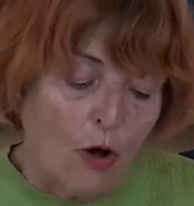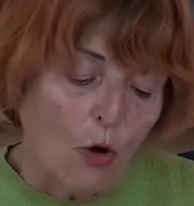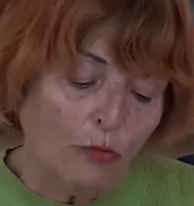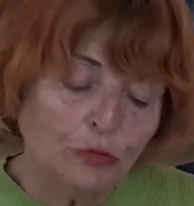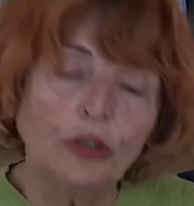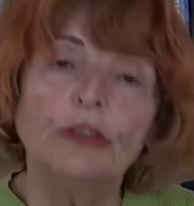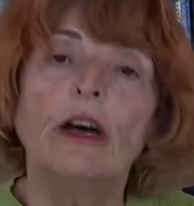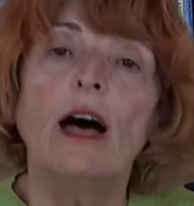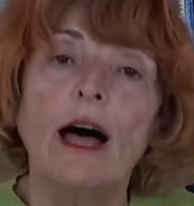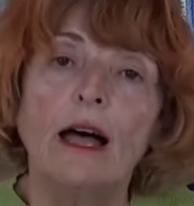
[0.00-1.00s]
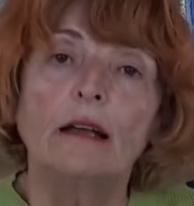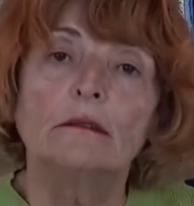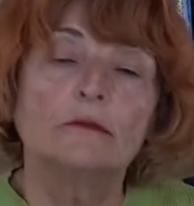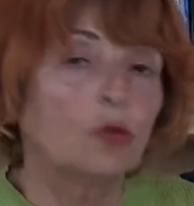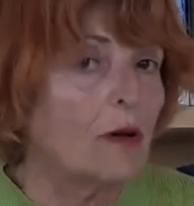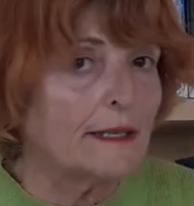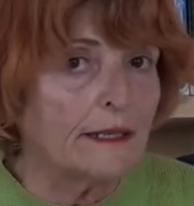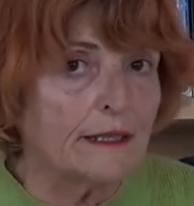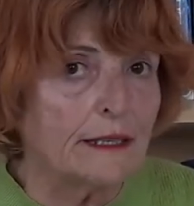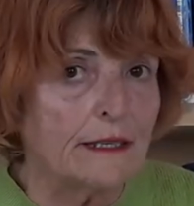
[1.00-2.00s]
On vous donnera trois
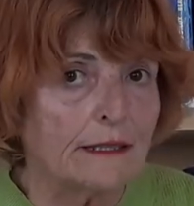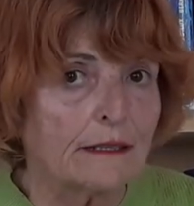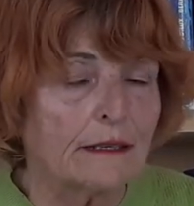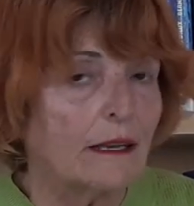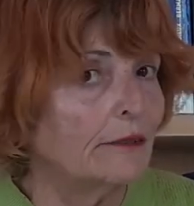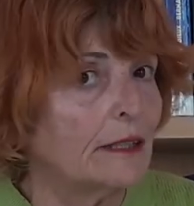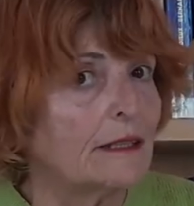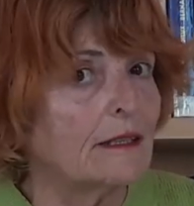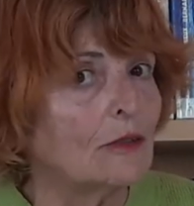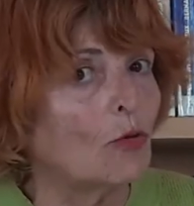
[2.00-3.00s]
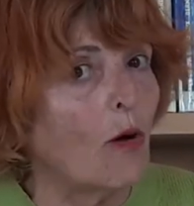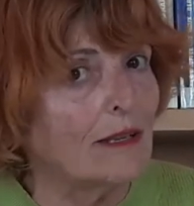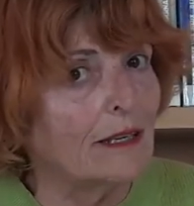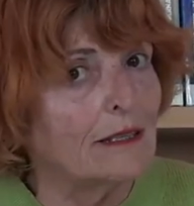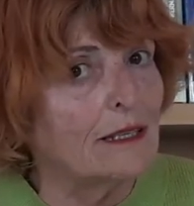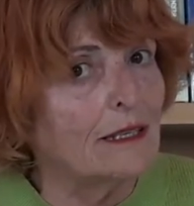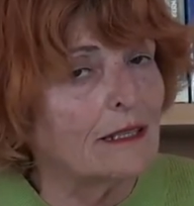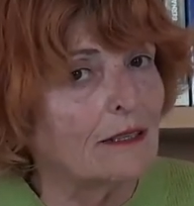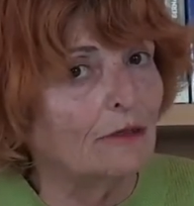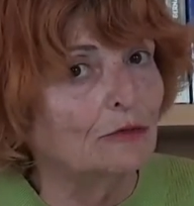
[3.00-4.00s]
indices et avec ces trois
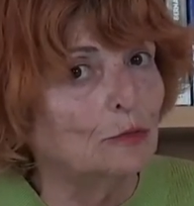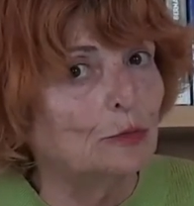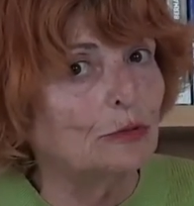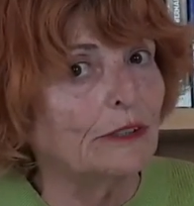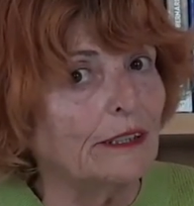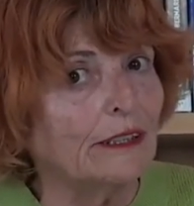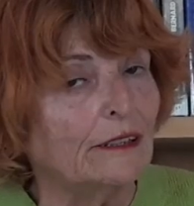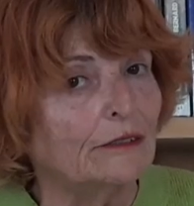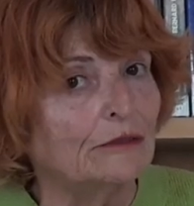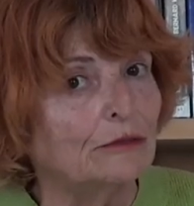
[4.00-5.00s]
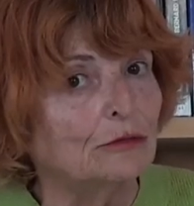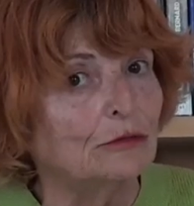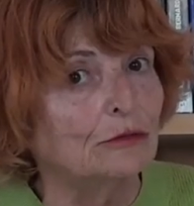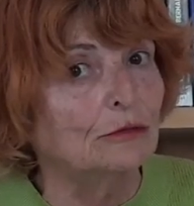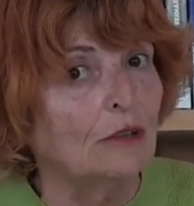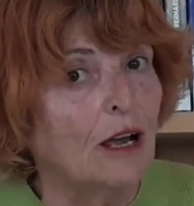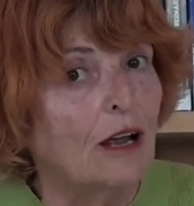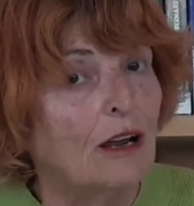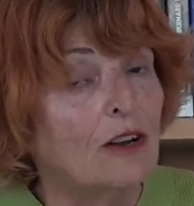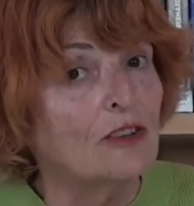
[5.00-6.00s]
indices, vous pourrez vous
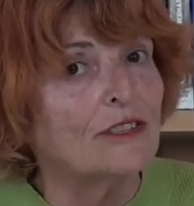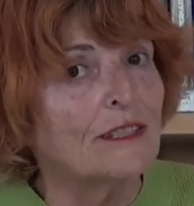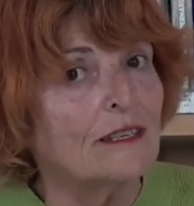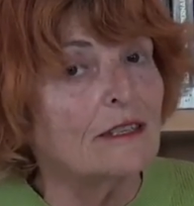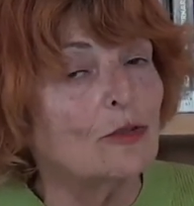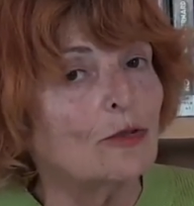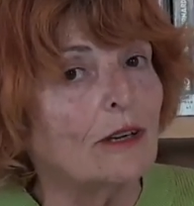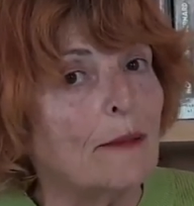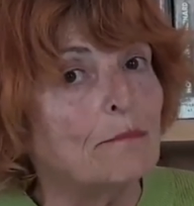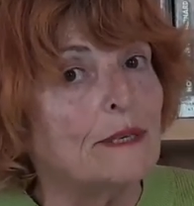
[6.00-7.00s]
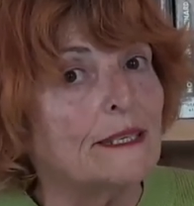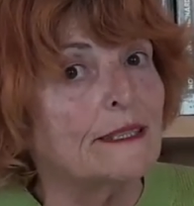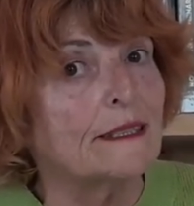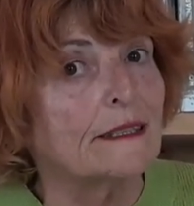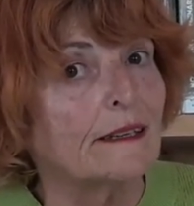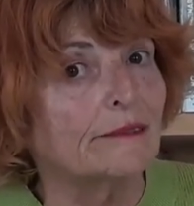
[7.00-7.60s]
lancer sur la piste.